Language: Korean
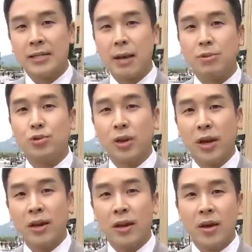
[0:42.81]
잠시
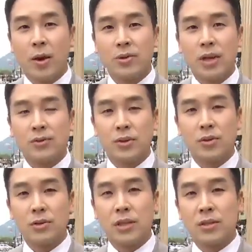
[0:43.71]
후에 어제
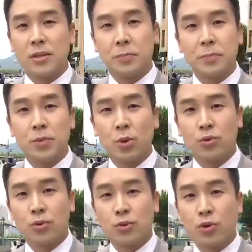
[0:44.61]
있었던 기습
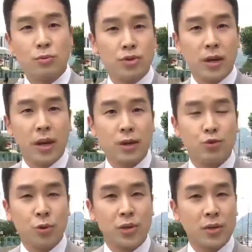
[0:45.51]
조국 청문회의
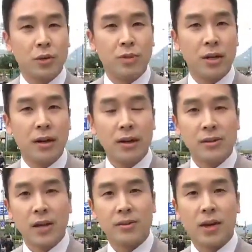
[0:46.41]
주요 쟁점들
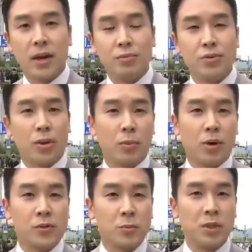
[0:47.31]
상세하게 분석해
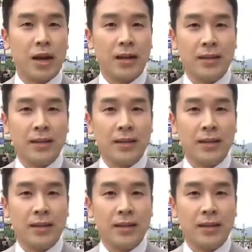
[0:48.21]
보겠습니다.